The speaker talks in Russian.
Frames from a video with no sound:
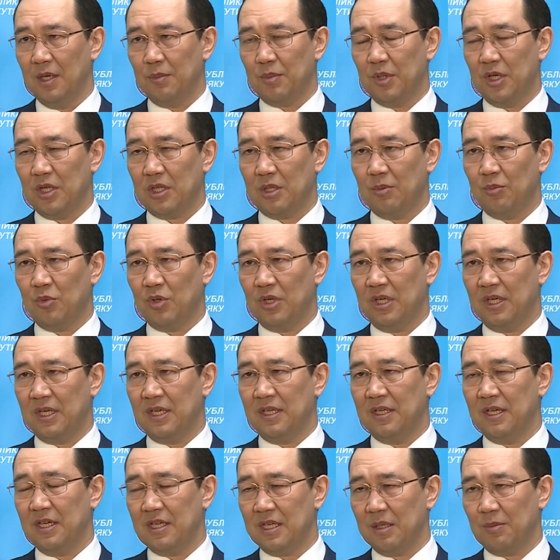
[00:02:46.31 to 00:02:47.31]
Поэтому и к
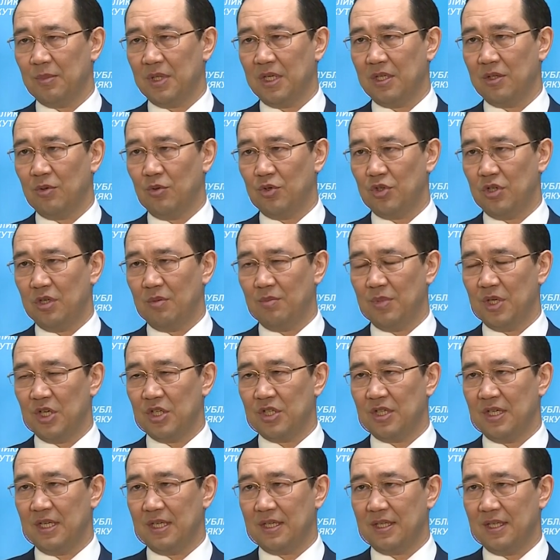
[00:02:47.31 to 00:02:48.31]
детям надо очень
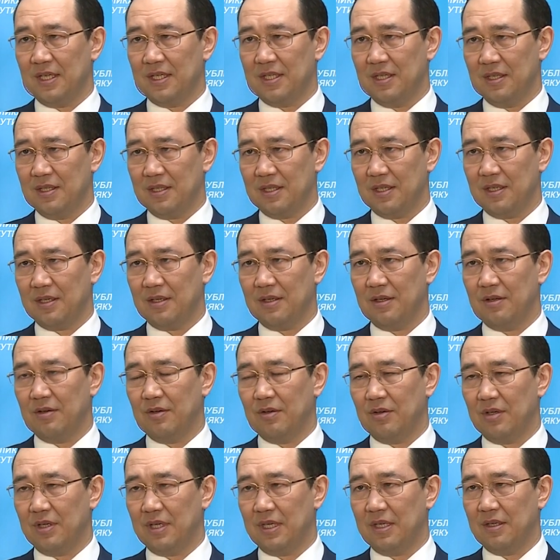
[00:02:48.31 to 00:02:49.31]
бережно относиться.
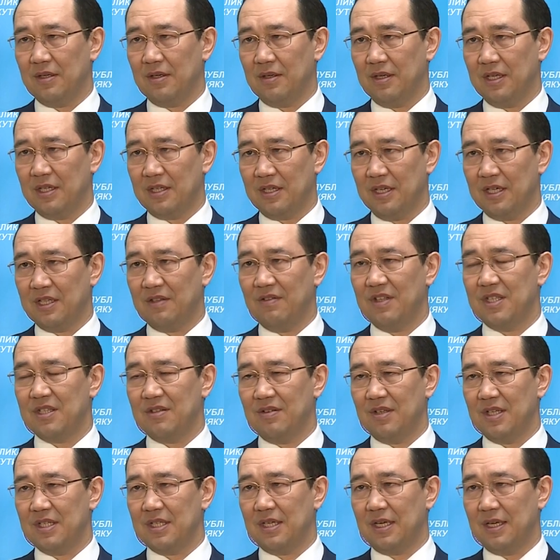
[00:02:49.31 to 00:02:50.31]
Это
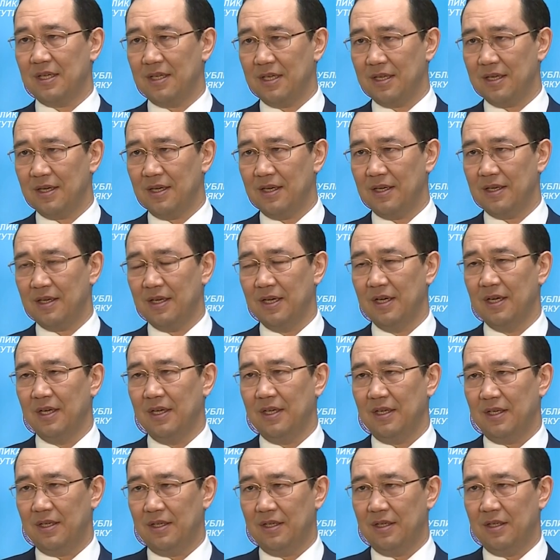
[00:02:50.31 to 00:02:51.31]
ответственность родителей.
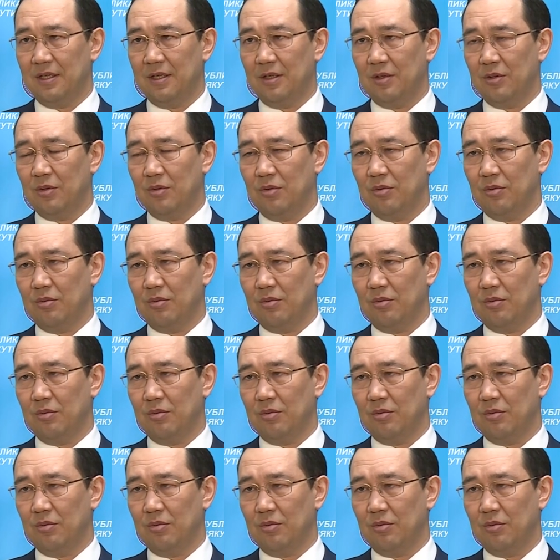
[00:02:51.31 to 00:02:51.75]
И